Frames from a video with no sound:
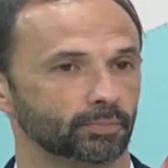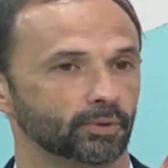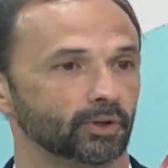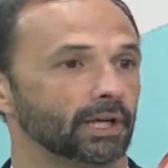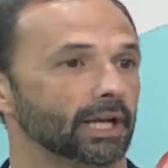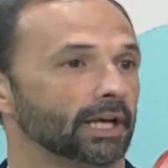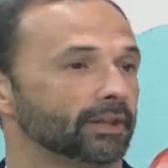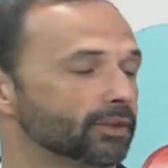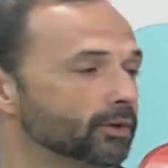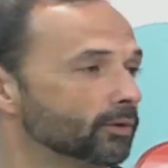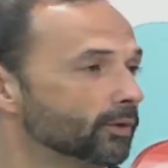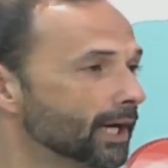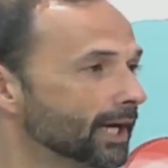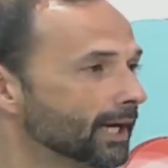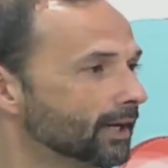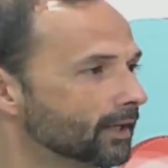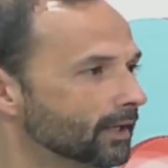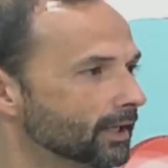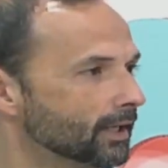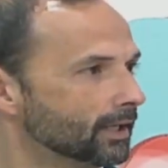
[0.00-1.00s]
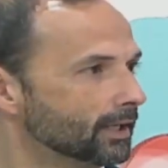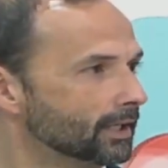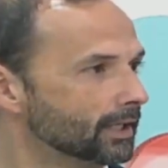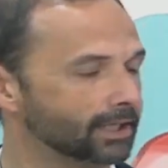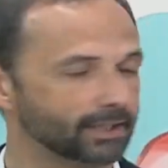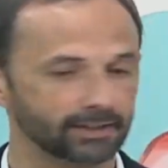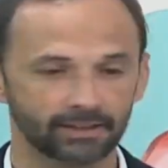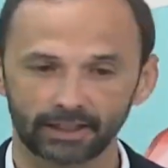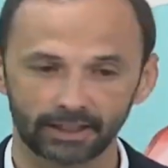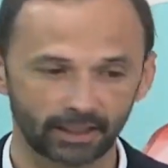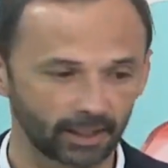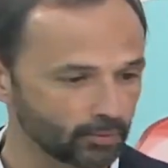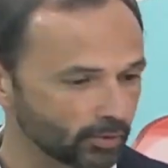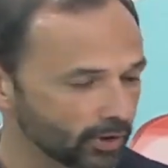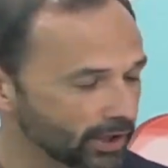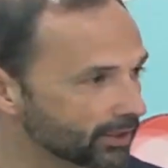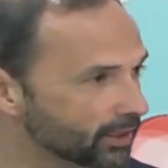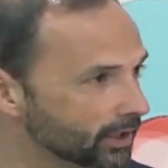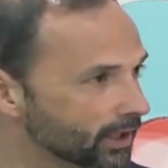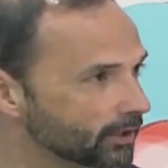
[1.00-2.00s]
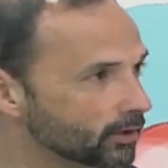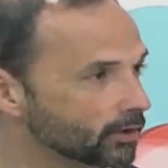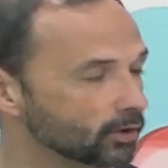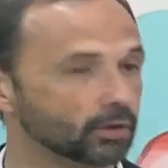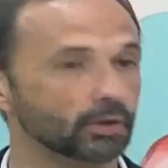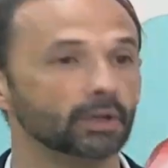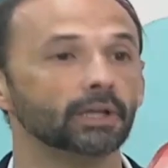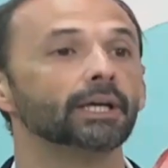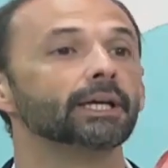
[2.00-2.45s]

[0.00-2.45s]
la ciudad y que seguiremos haciendo.